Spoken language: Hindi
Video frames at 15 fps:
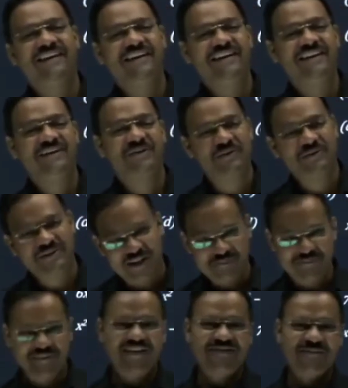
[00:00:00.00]
कुछ अपना
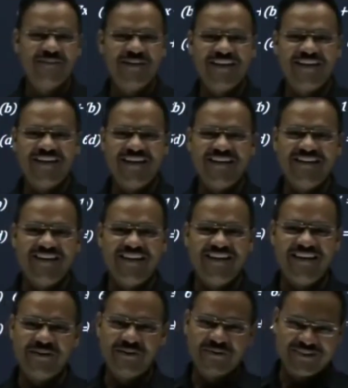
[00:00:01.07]
ज़माना याद आया कुछ
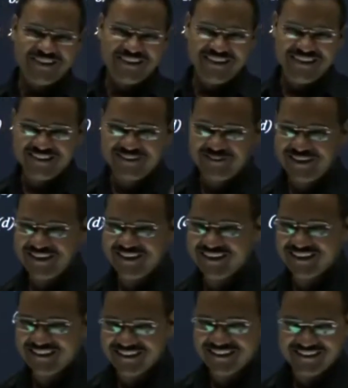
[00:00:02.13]
तेरी जवानी याद आई